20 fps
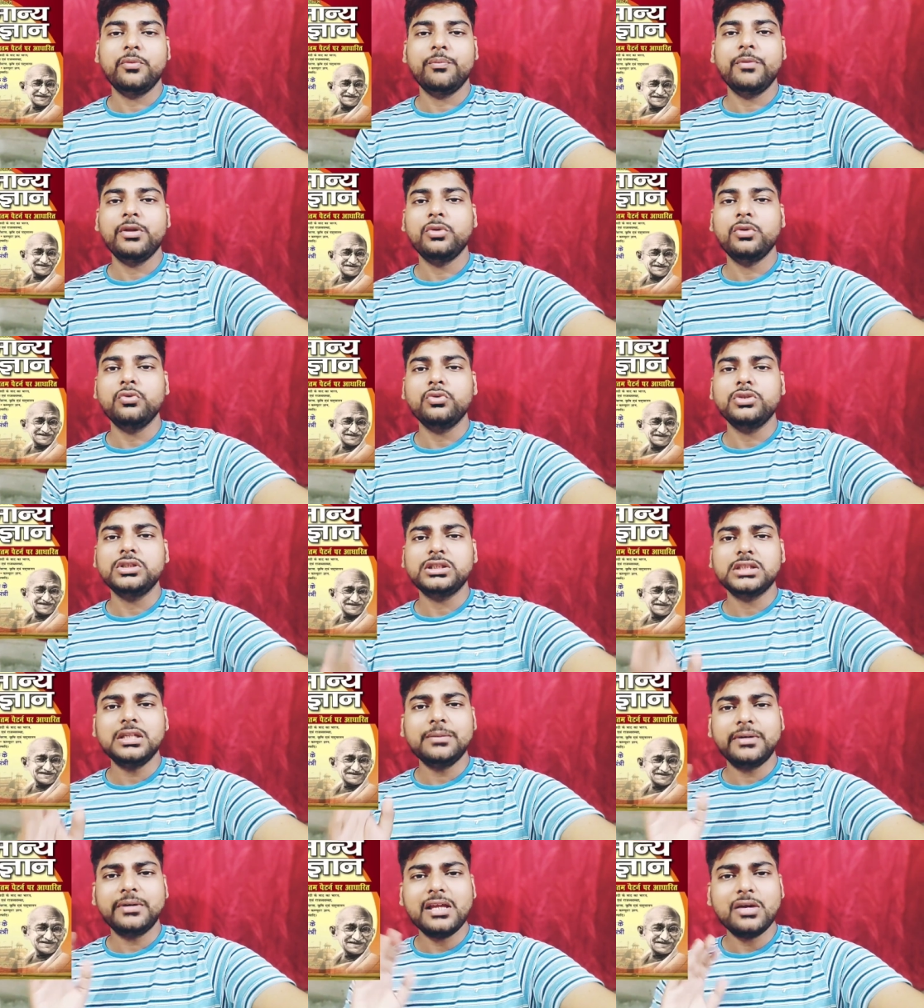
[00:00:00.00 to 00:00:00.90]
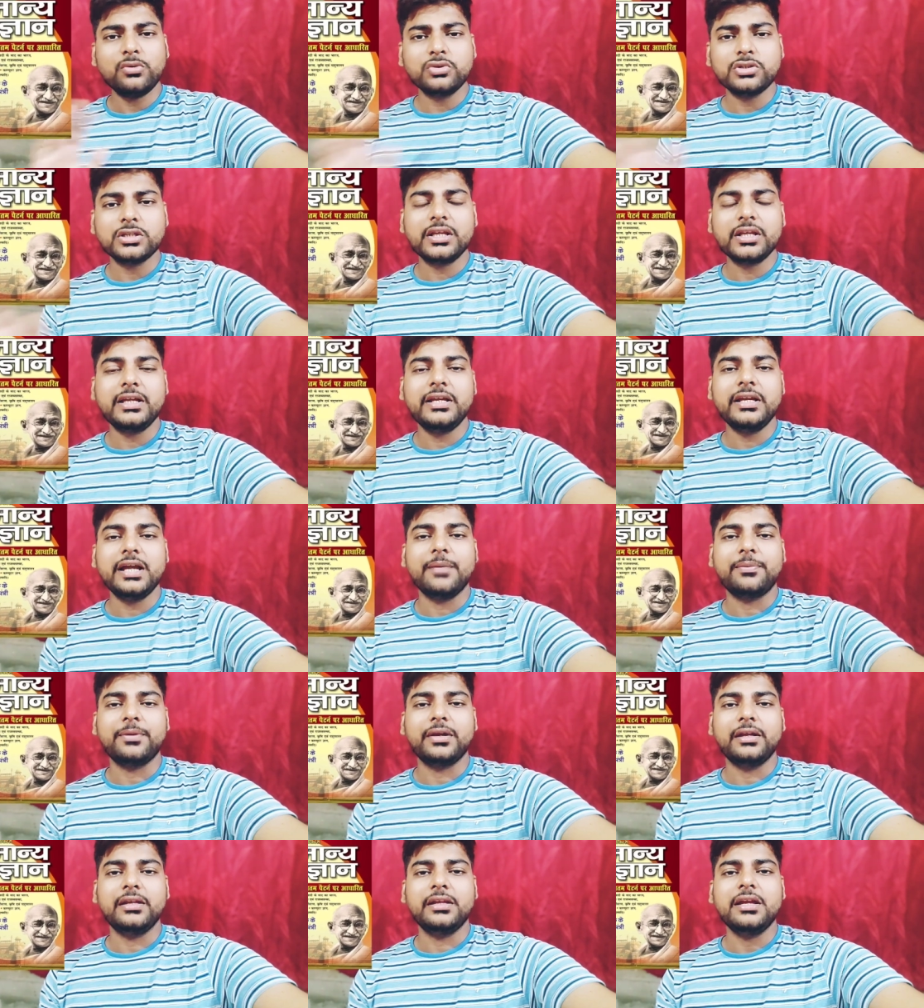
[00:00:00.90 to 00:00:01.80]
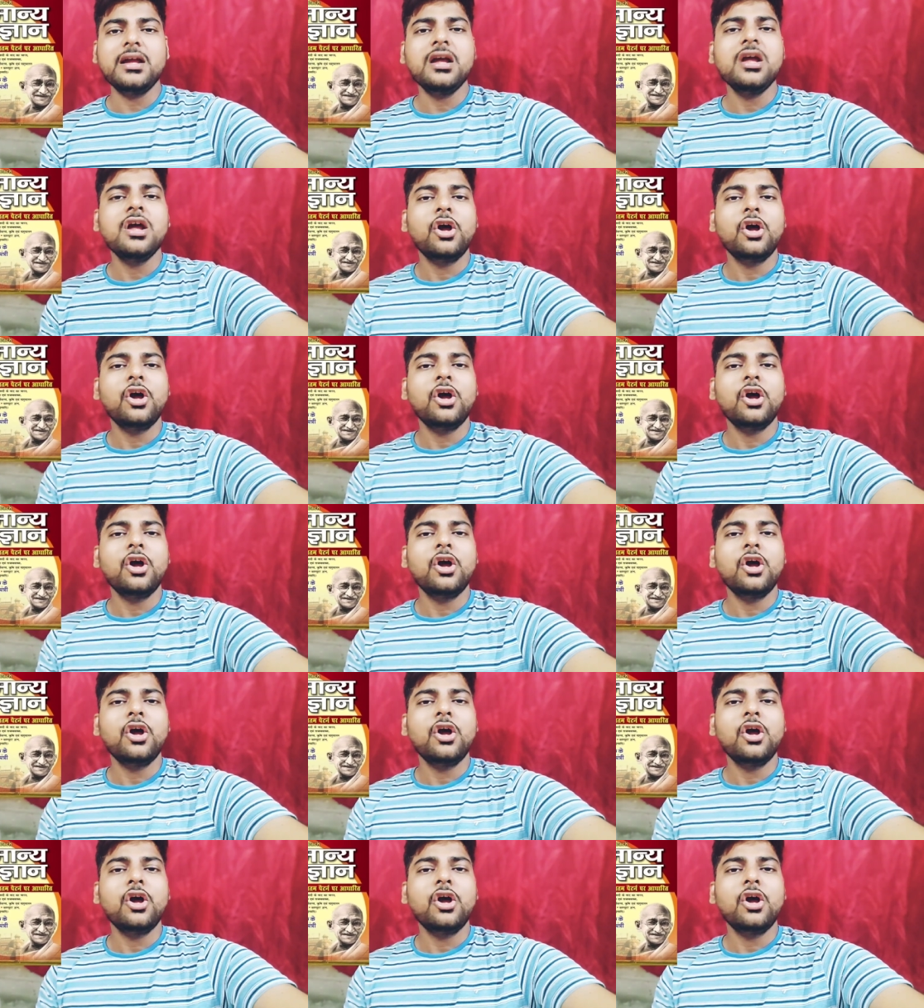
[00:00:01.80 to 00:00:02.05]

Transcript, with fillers: में तो उससे बढ़िया कुछ नहीं है आपके लिए